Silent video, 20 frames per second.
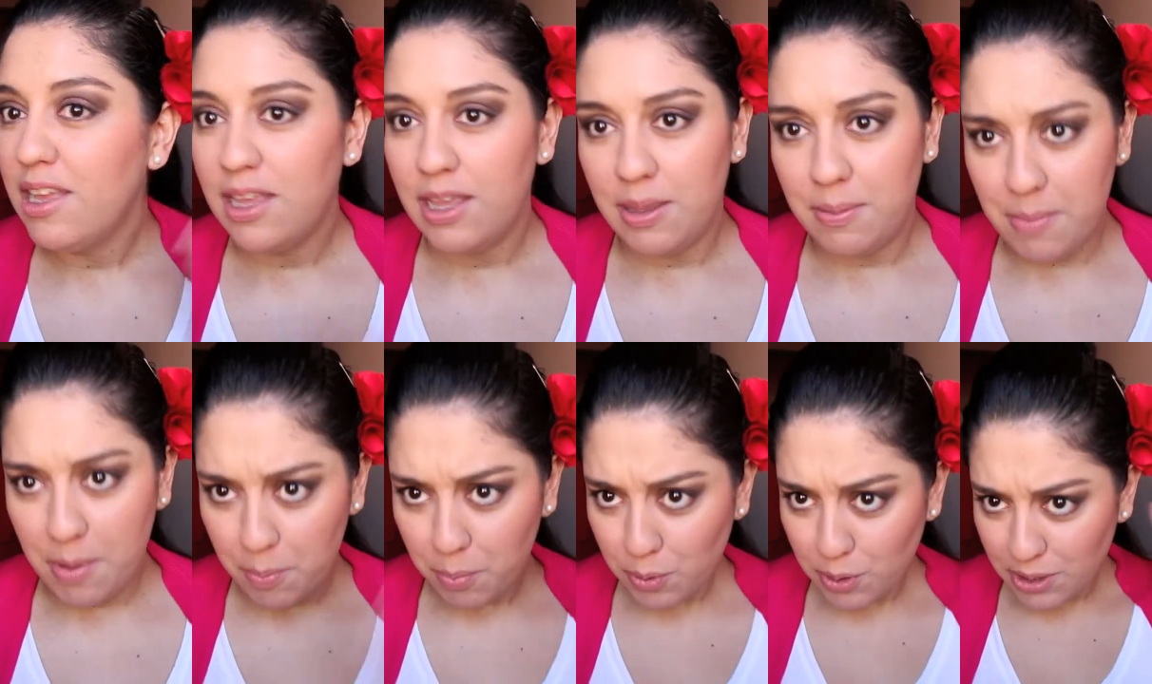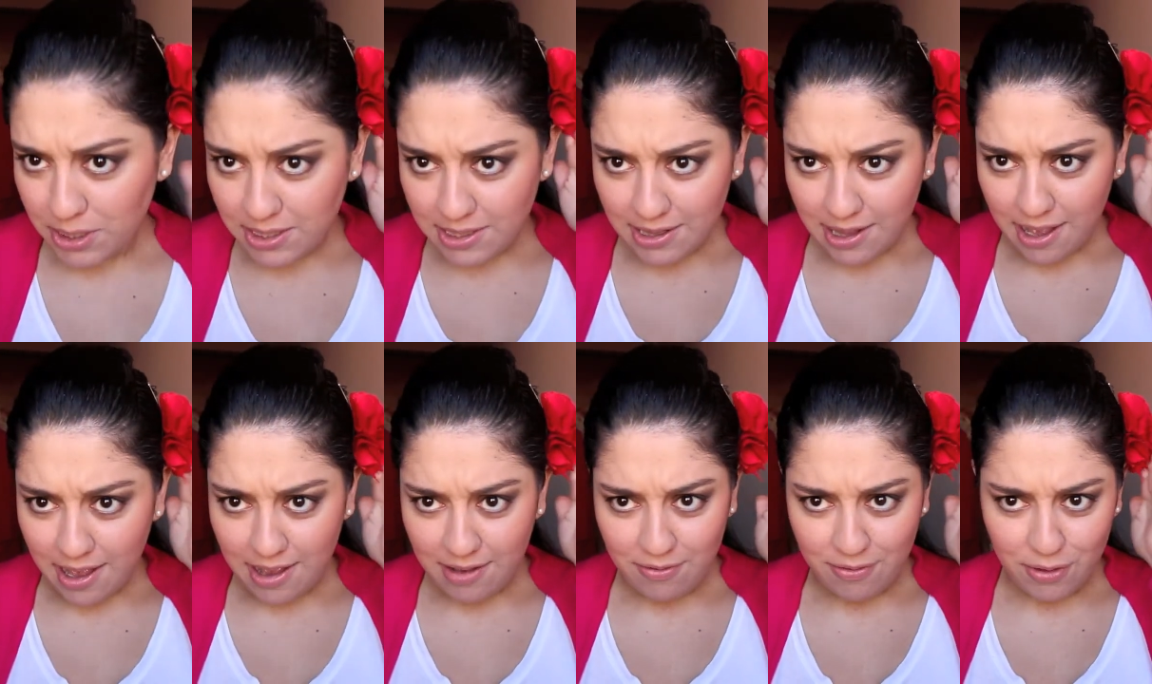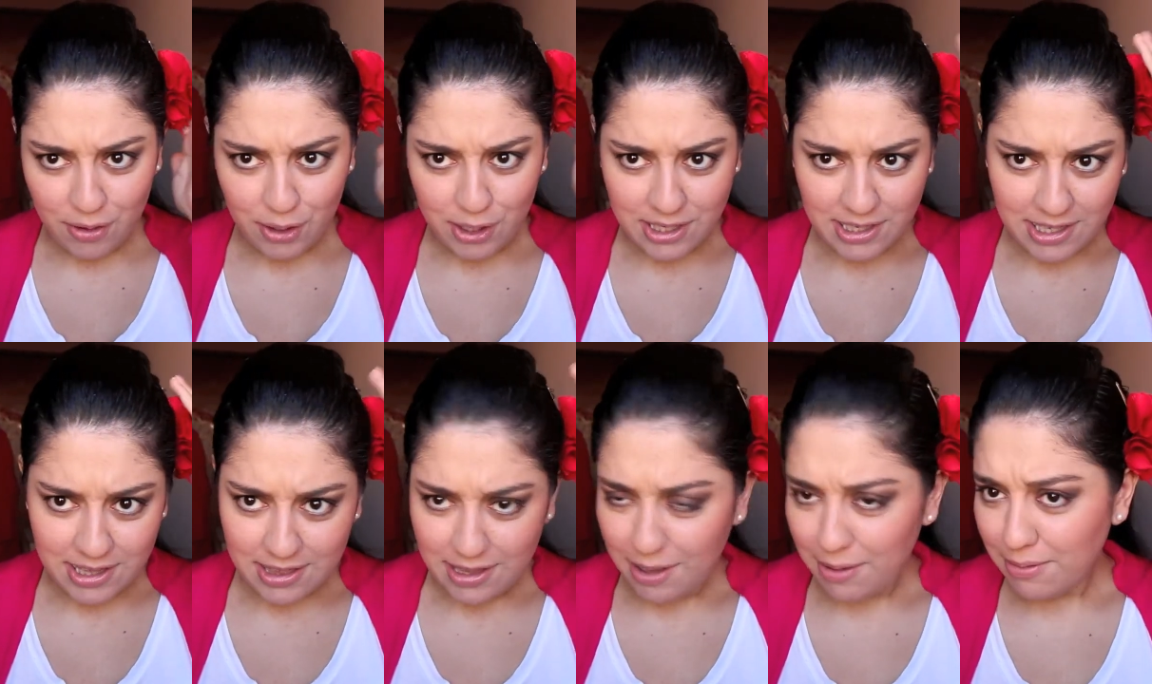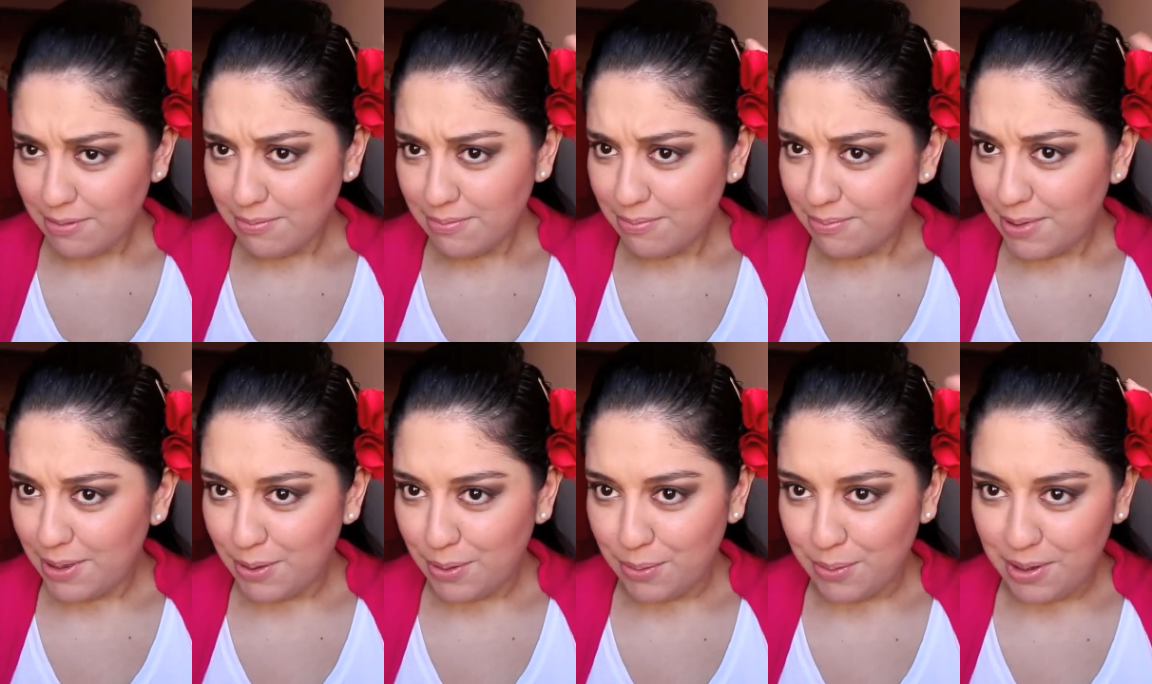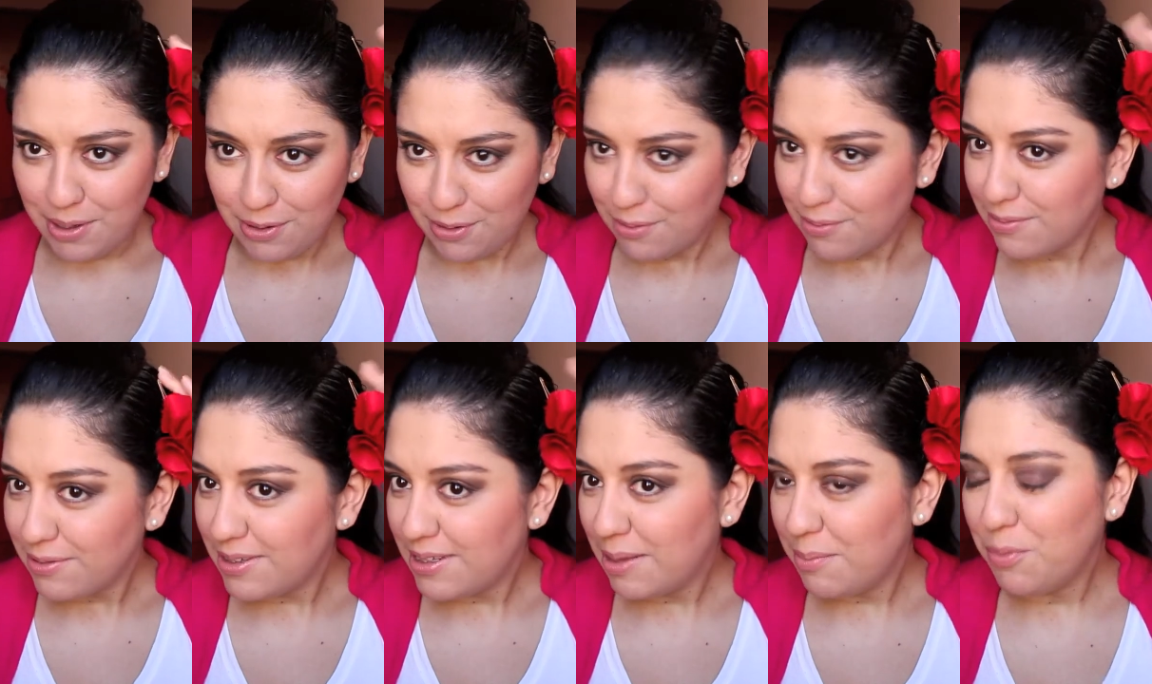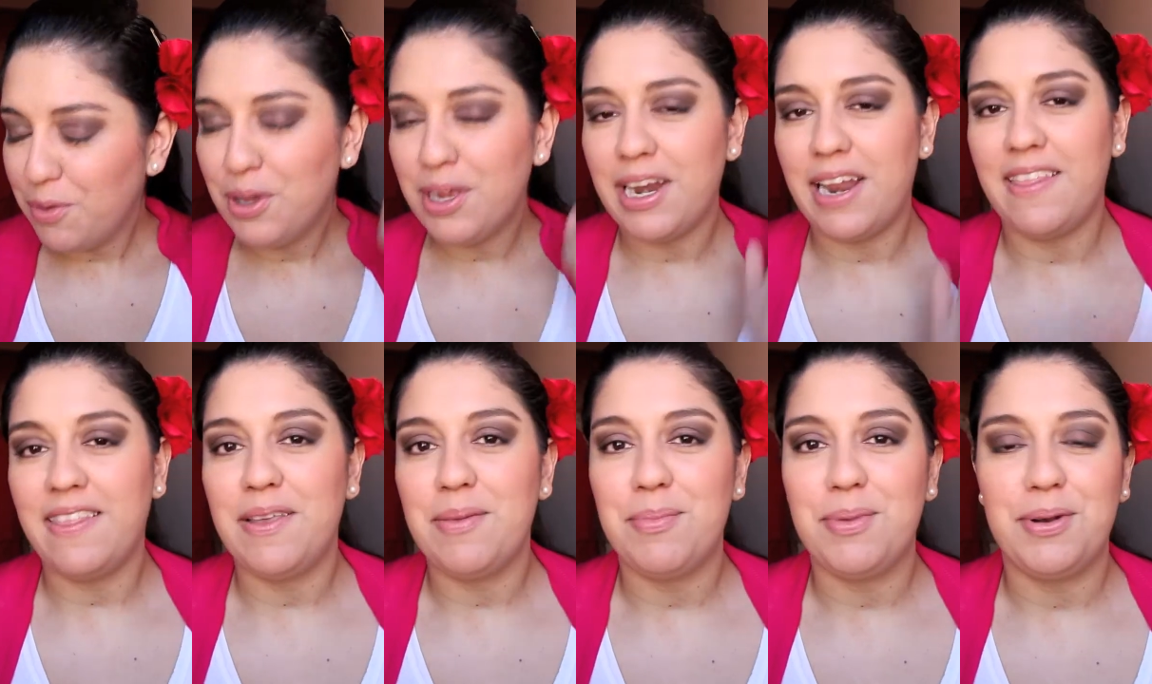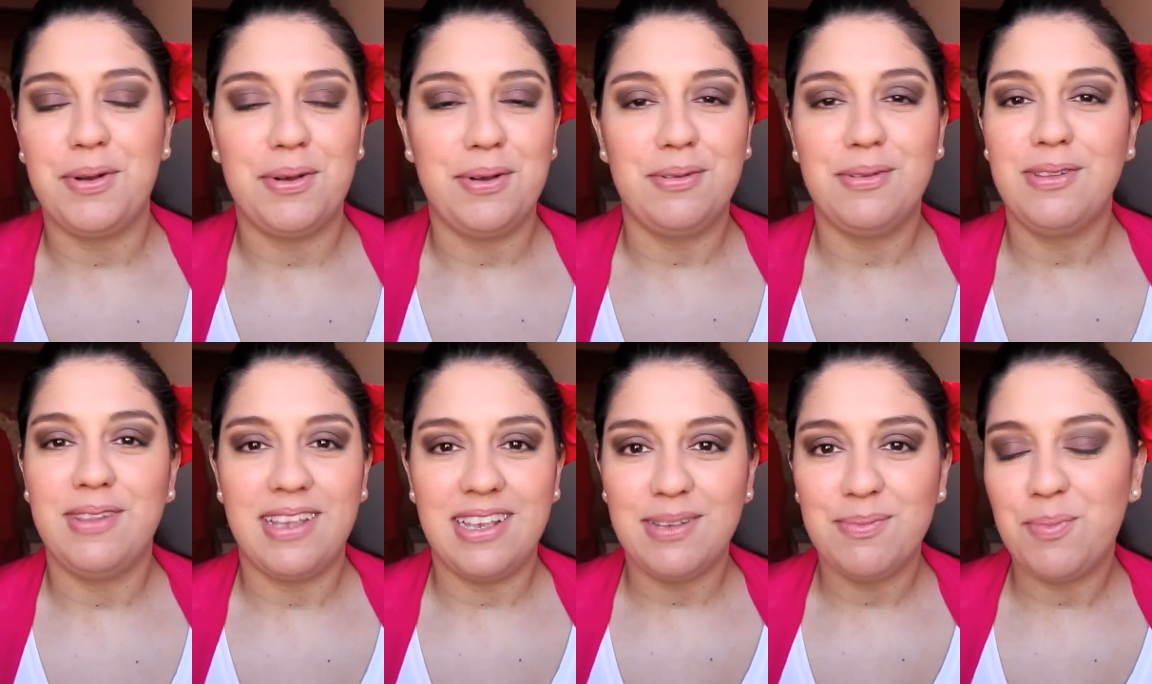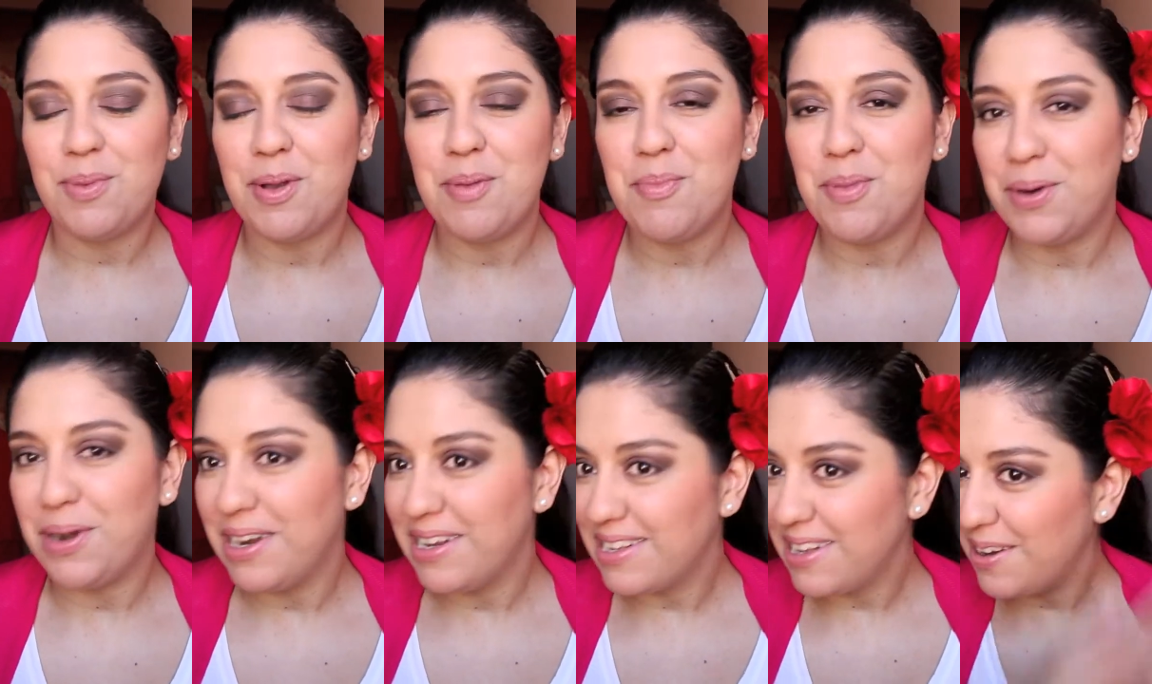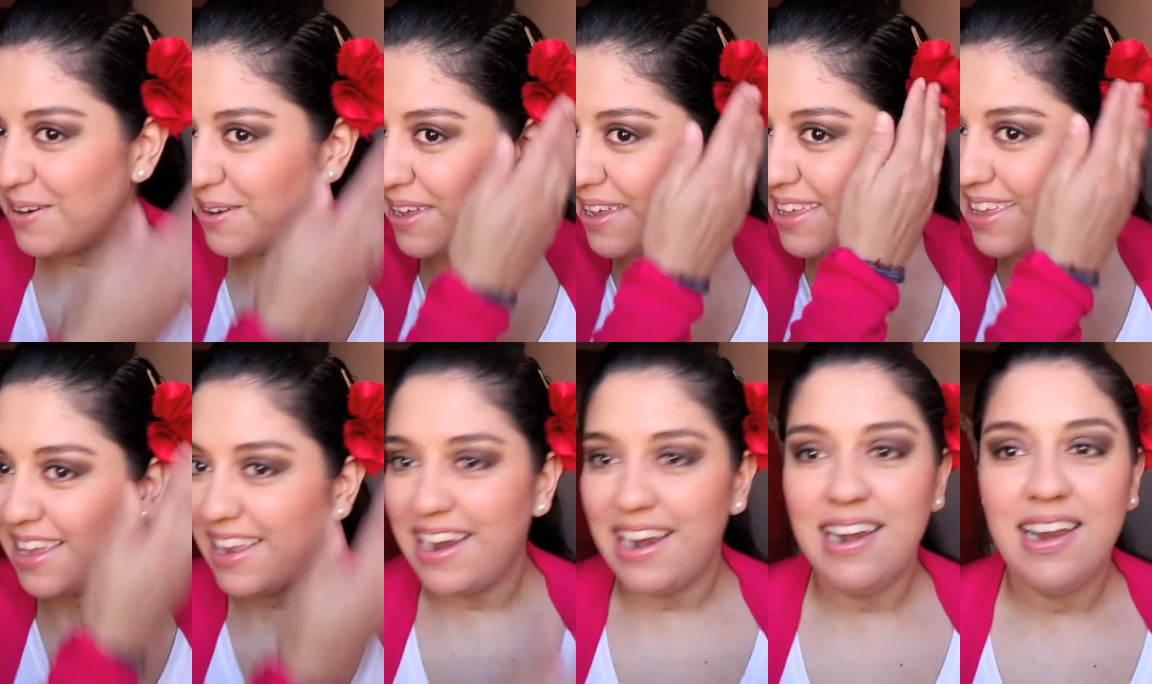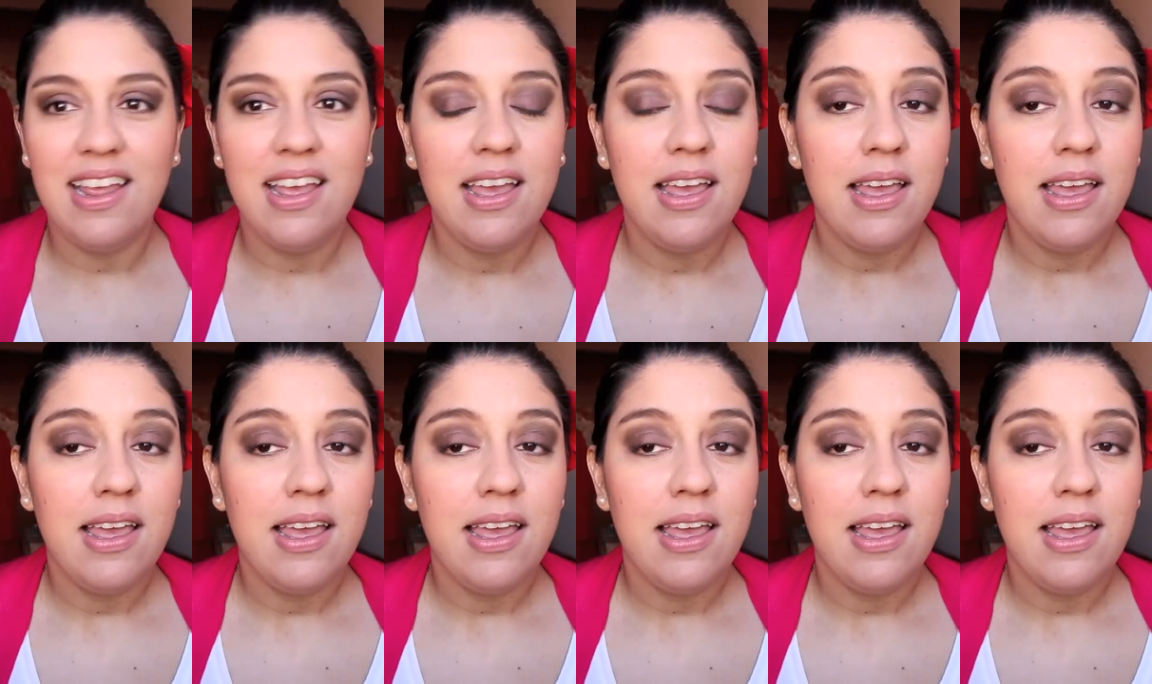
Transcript: y me puse esta florecita, pero bueno, está muy grande, pero ustedes pueden ponerse lo que quieran.